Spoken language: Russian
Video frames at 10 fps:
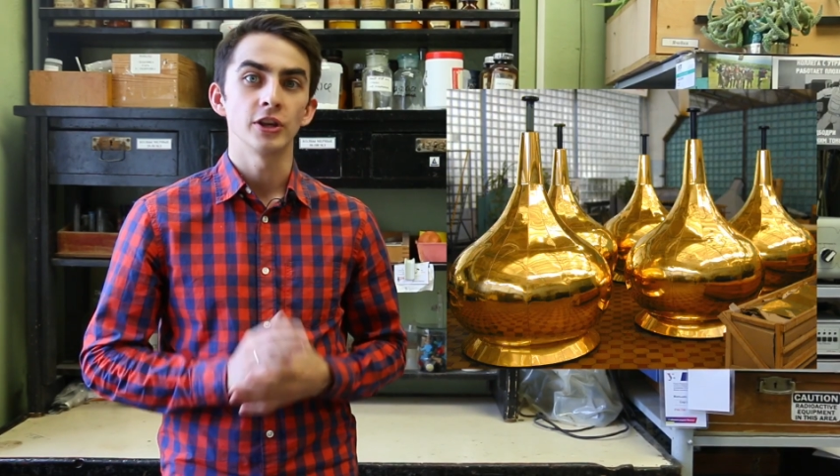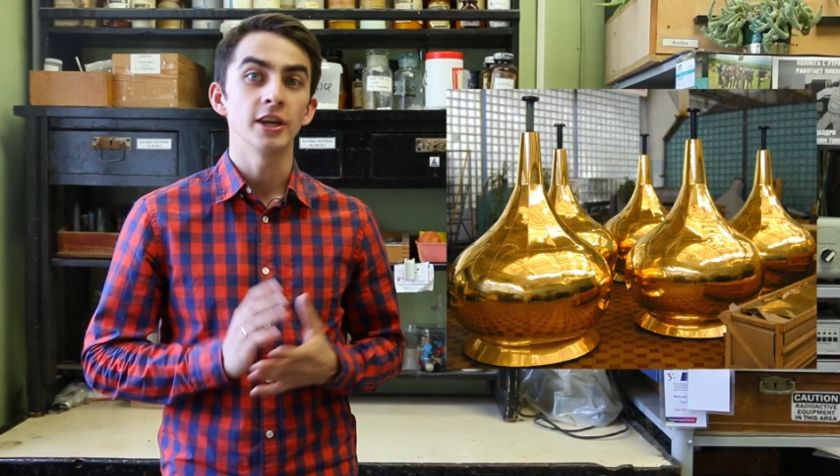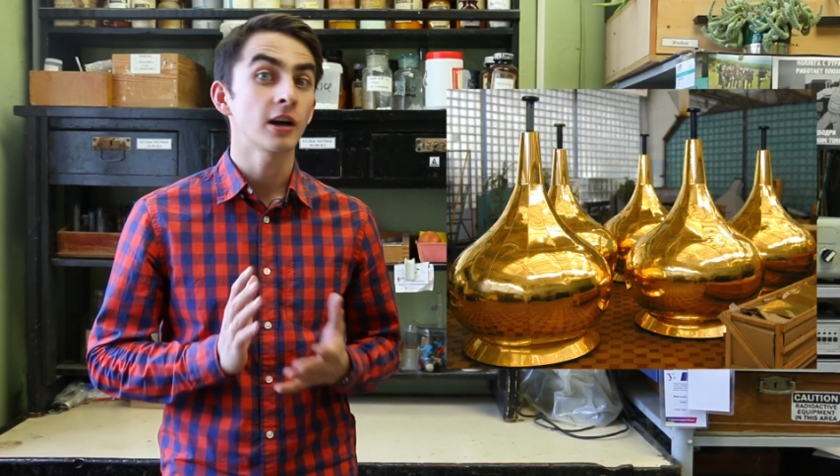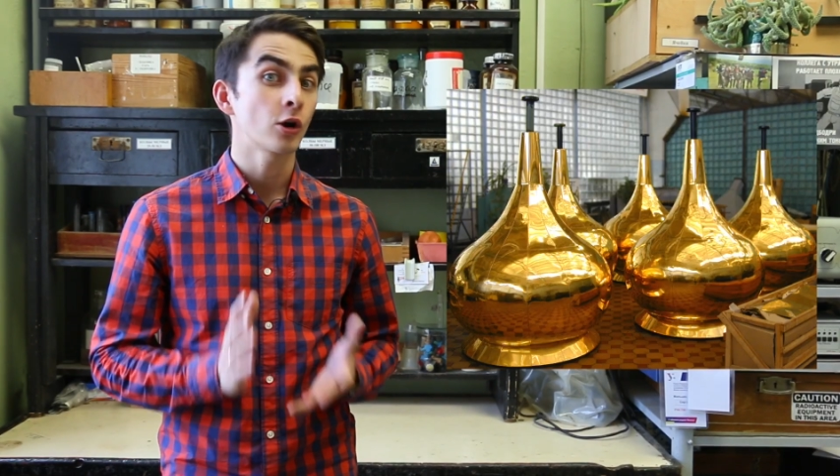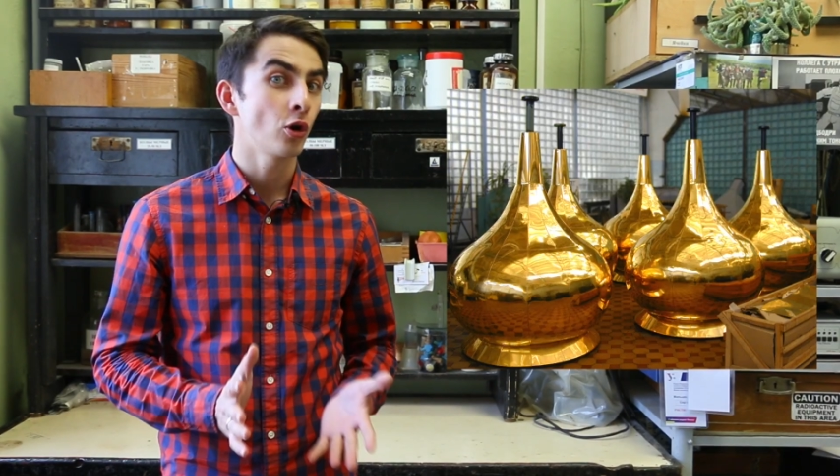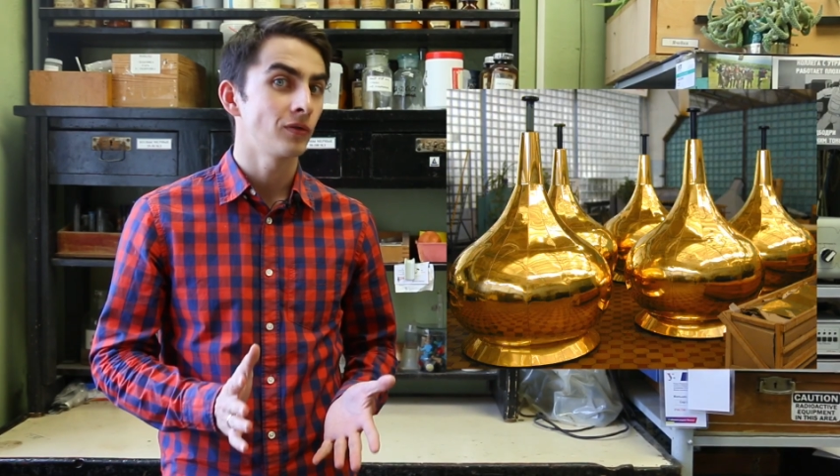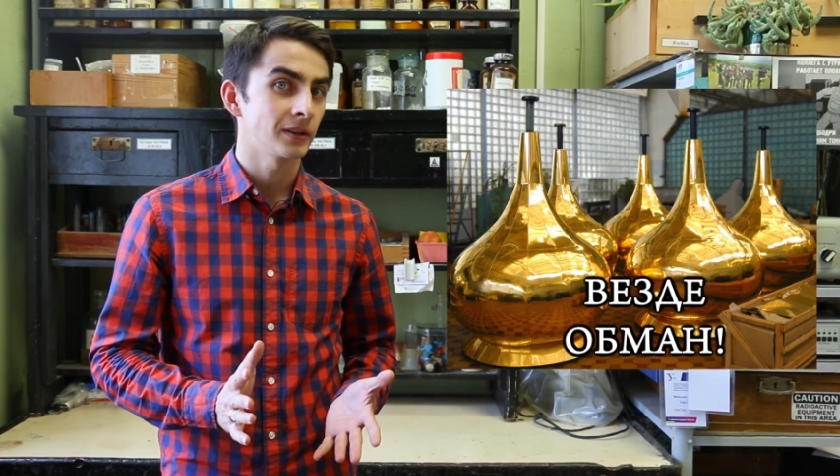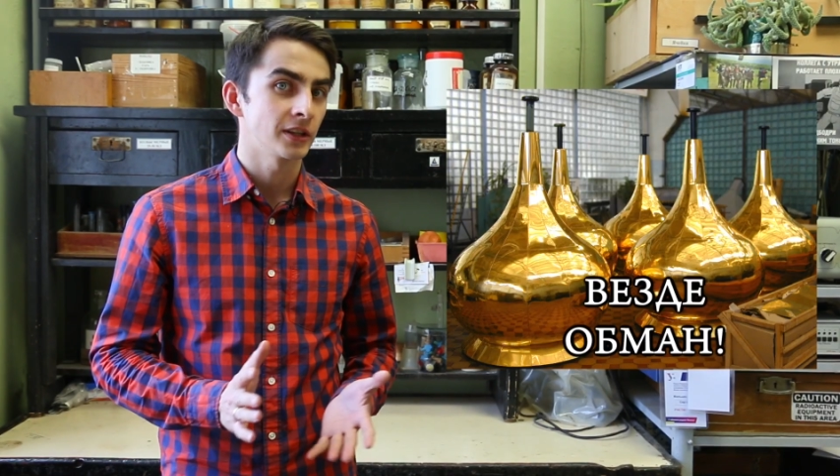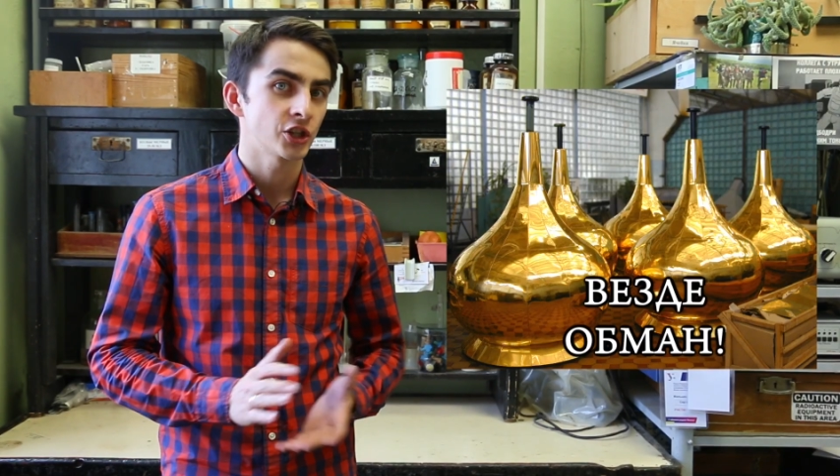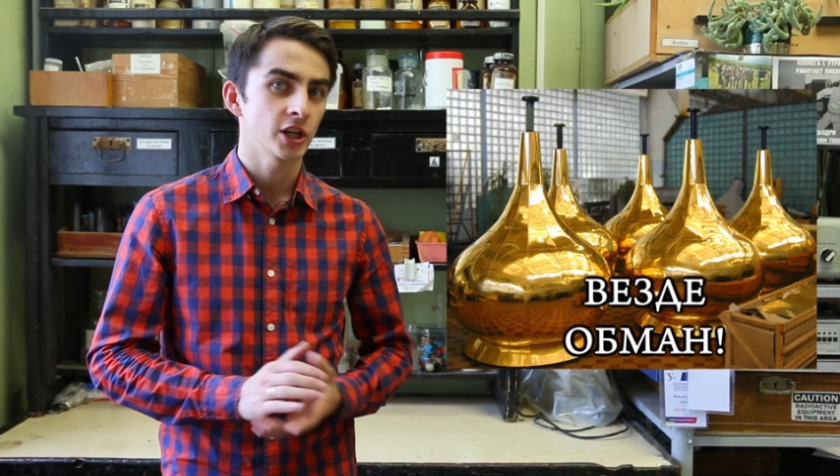никакого
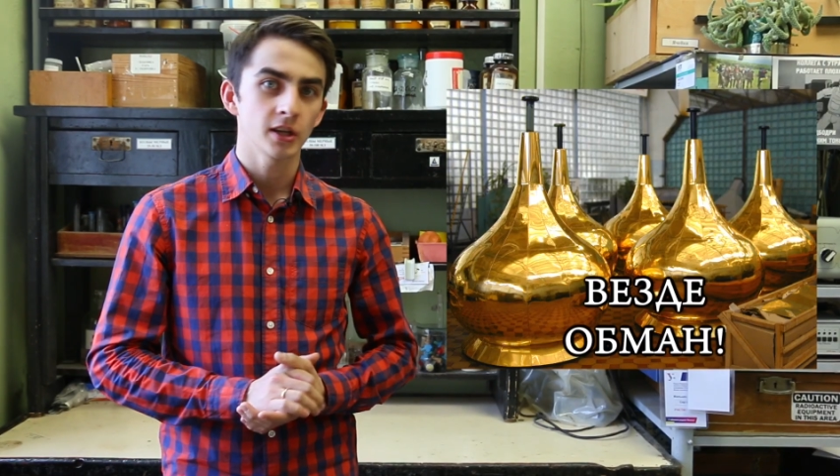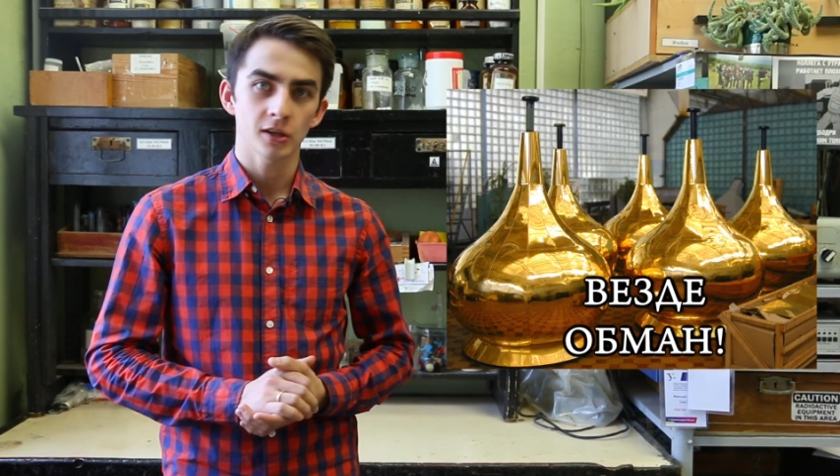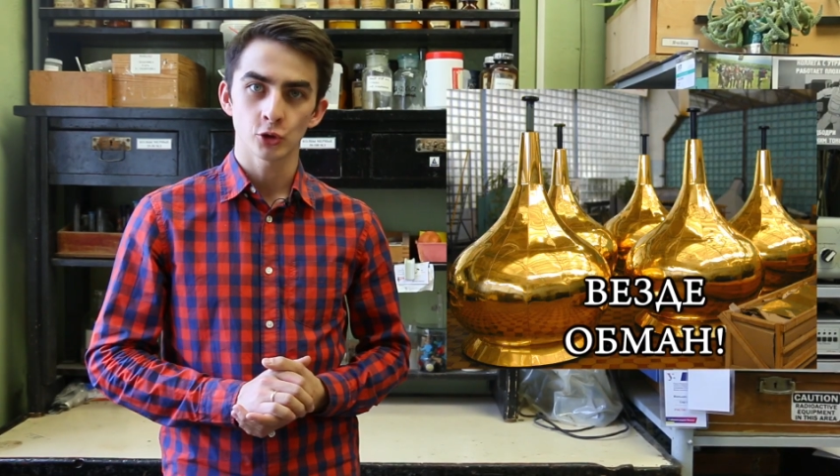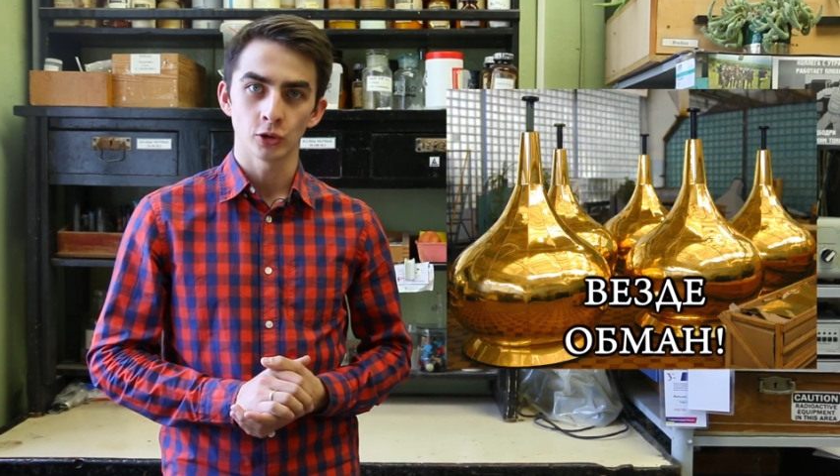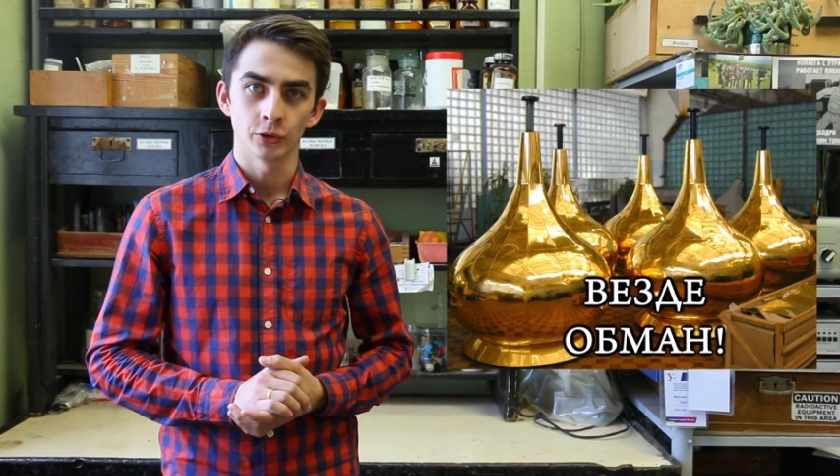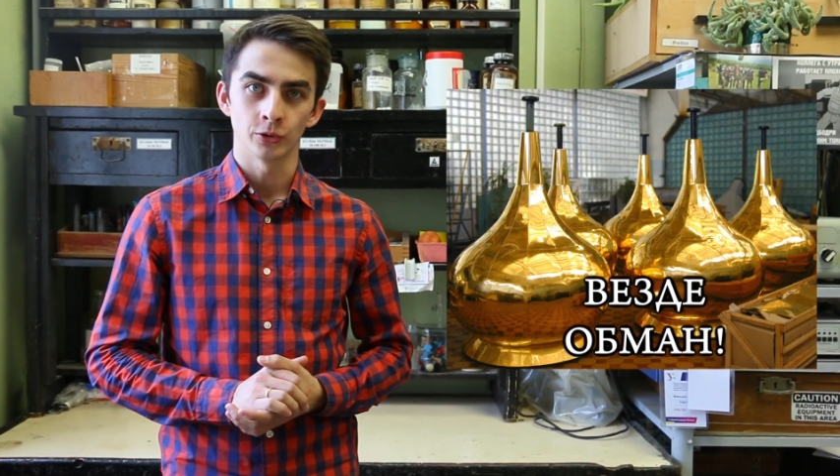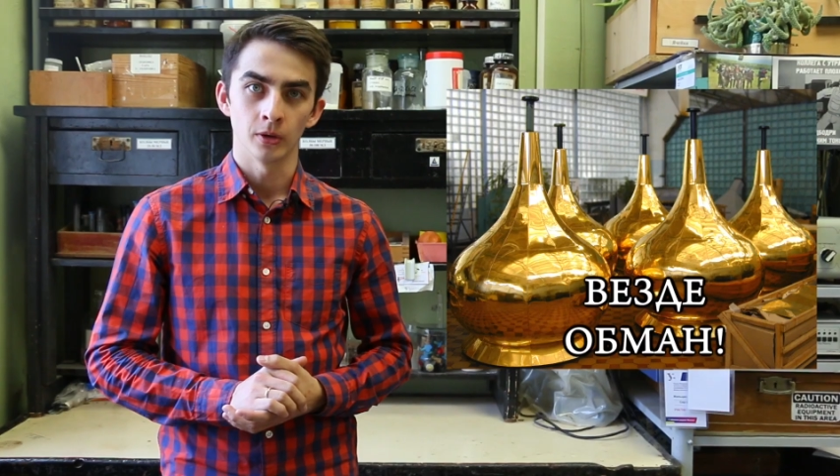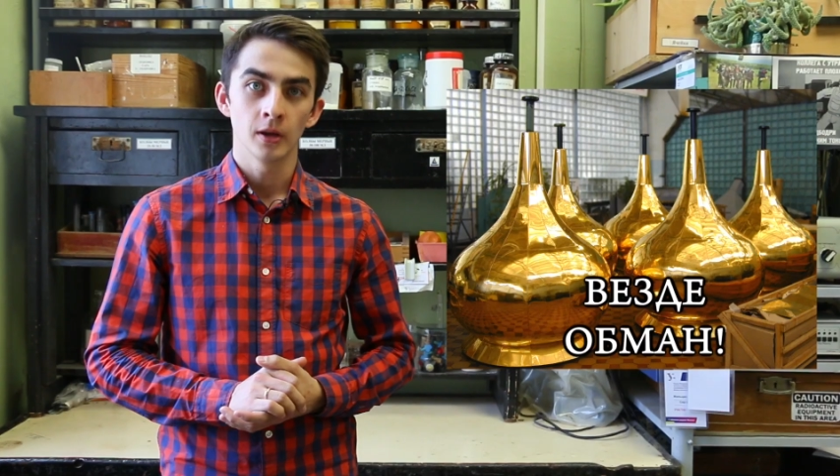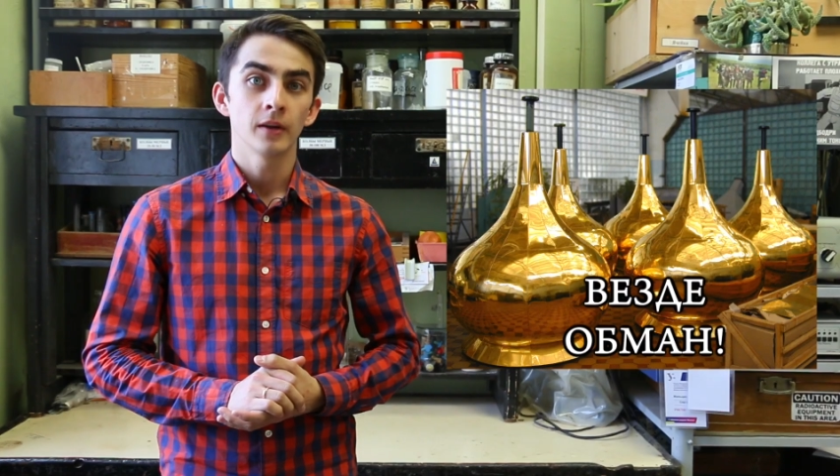отношения к золоту.